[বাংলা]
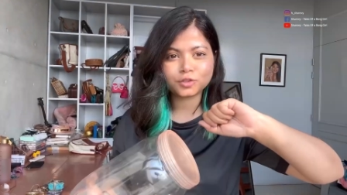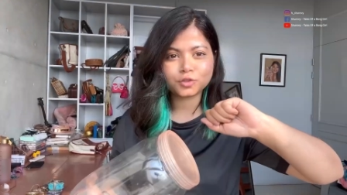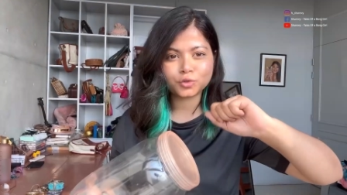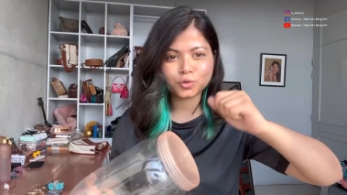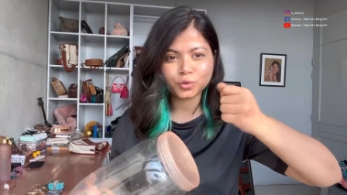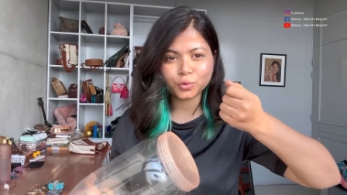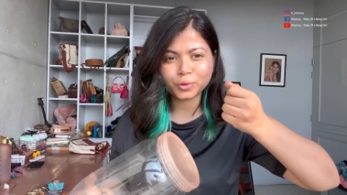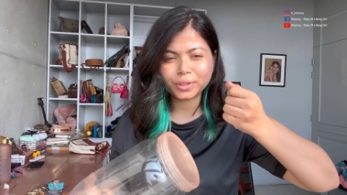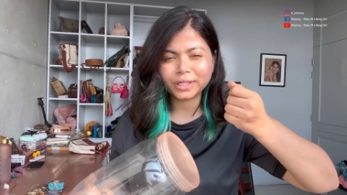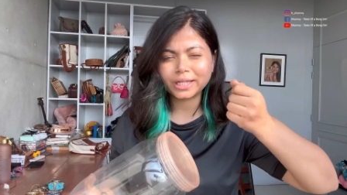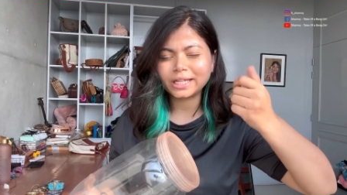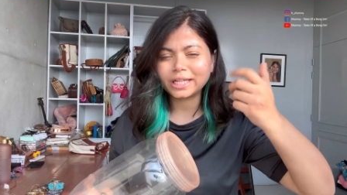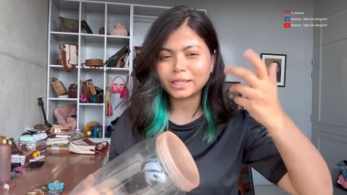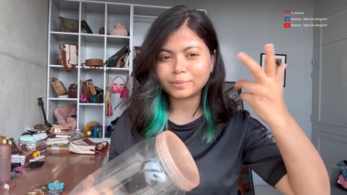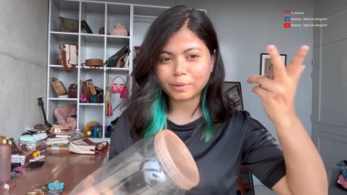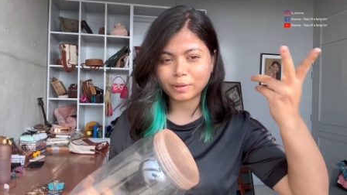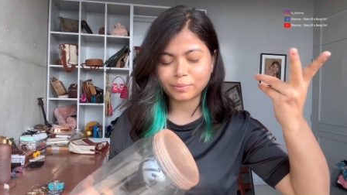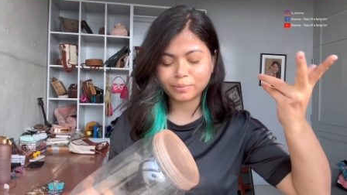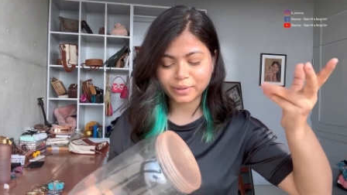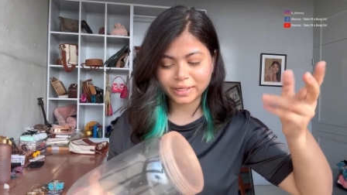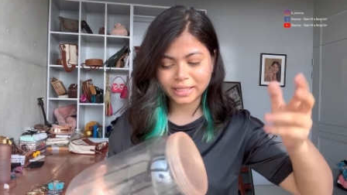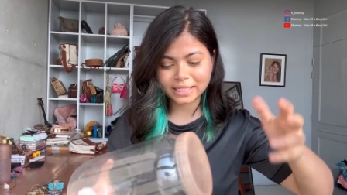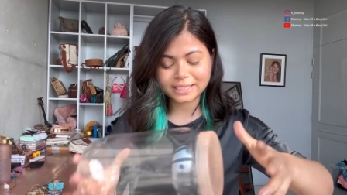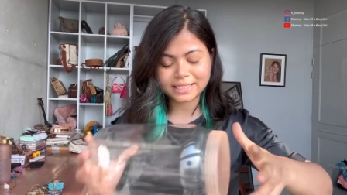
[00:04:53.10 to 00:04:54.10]
চুড়ি
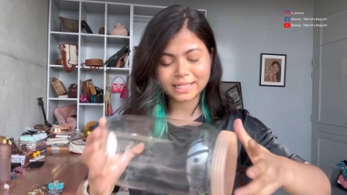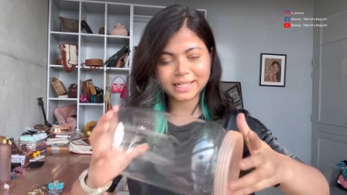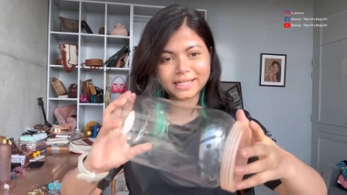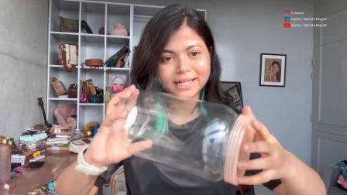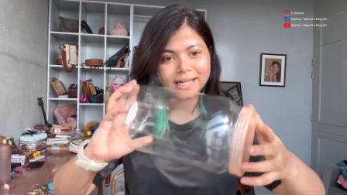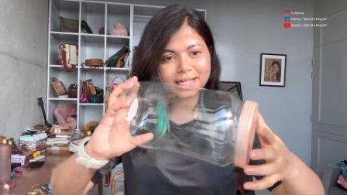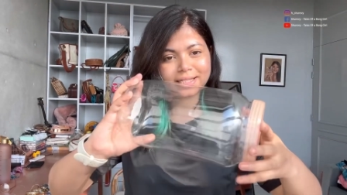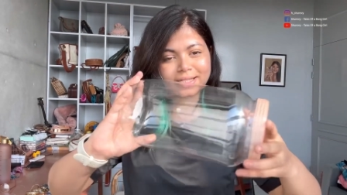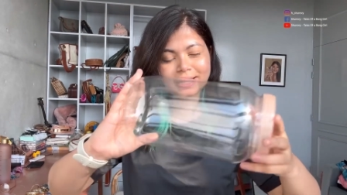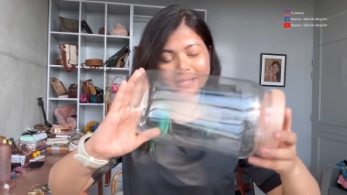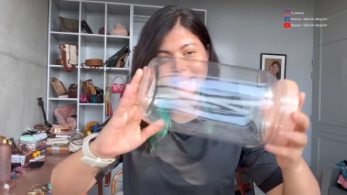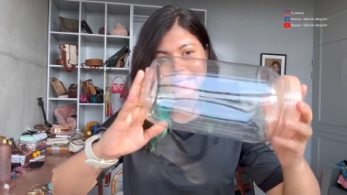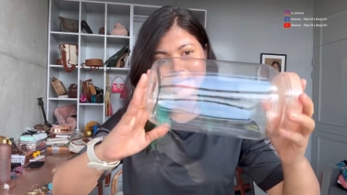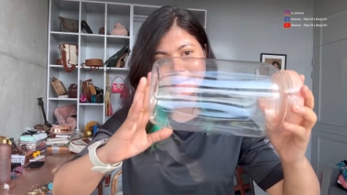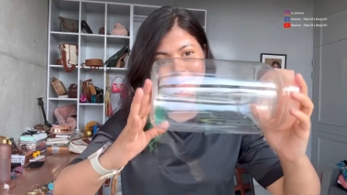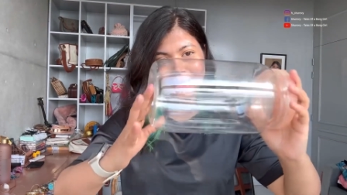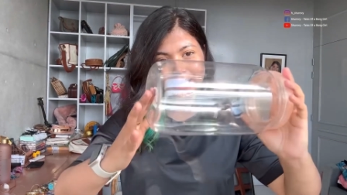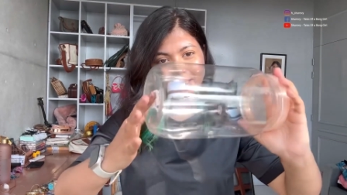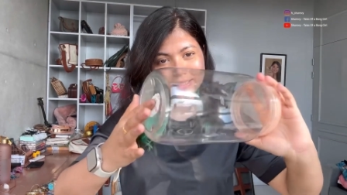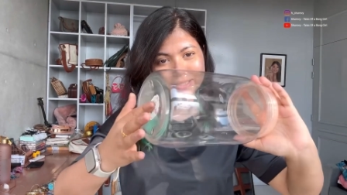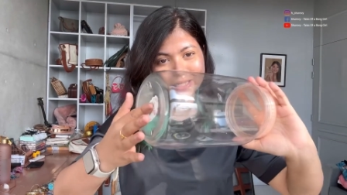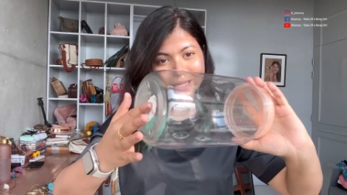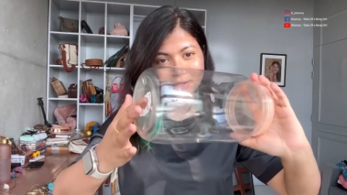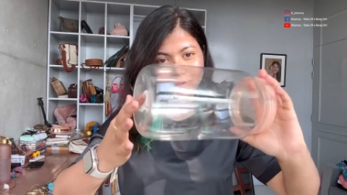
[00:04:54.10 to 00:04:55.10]
কিংবা ব্রেসলেট আছে
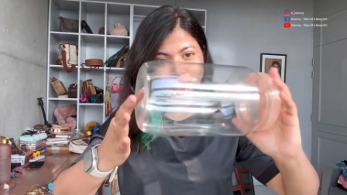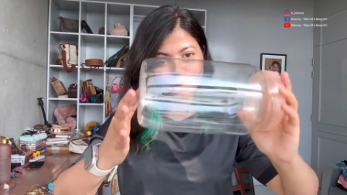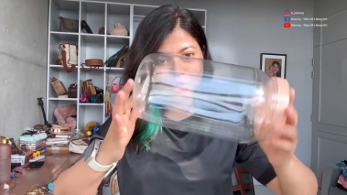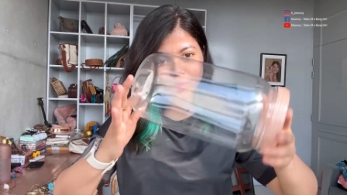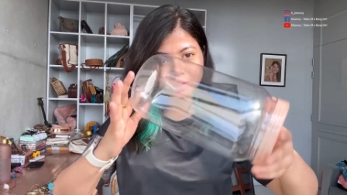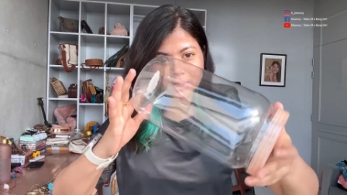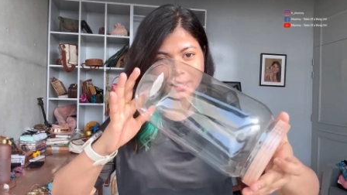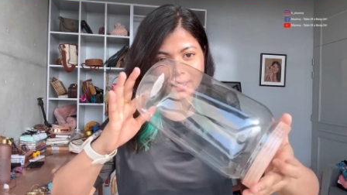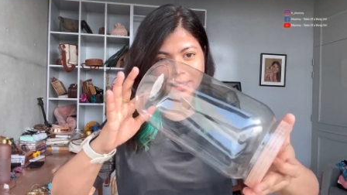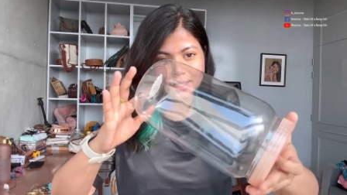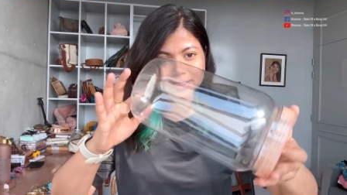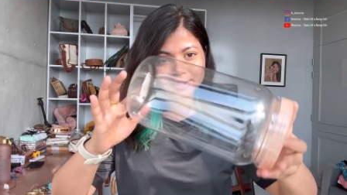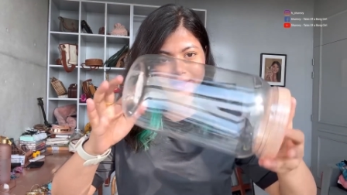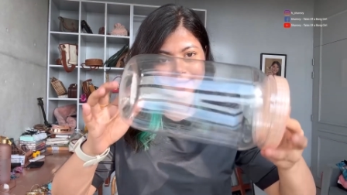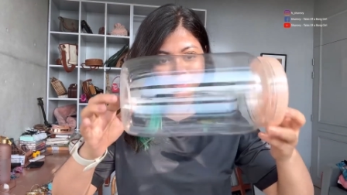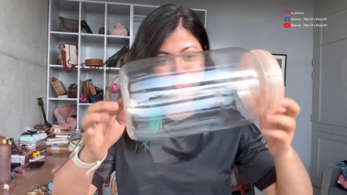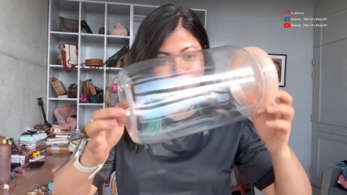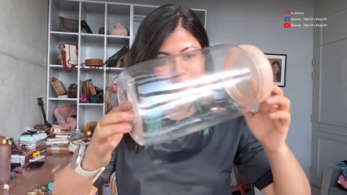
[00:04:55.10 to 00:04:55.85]
সেগুলো অর্গানাইজের